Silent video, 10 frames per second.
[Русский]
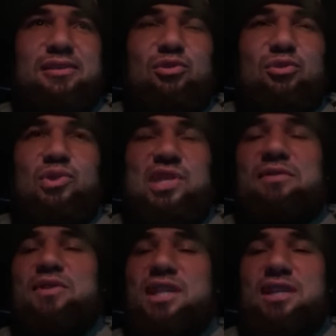Ну,
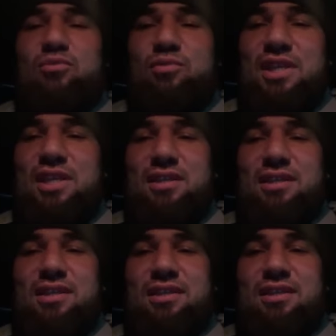завтра у меня
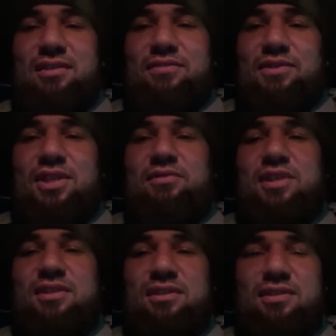где-то в
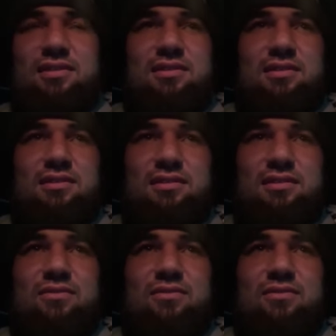9 э,